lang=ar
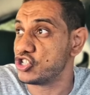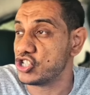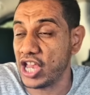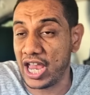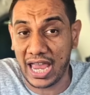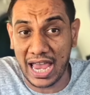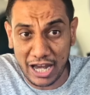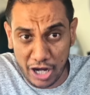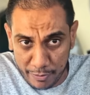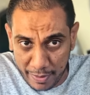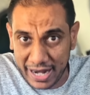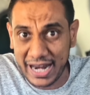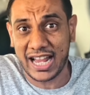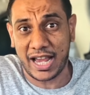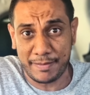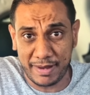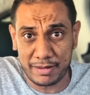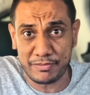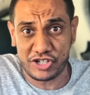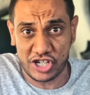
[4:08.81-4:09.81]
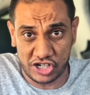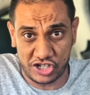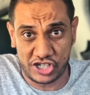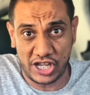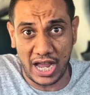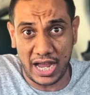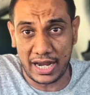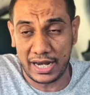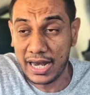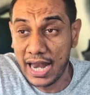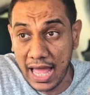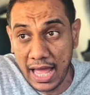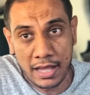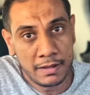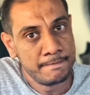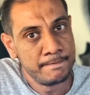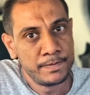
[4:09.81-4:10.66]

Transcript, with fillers: شغال يبقى انا كمان مش هشتغل لا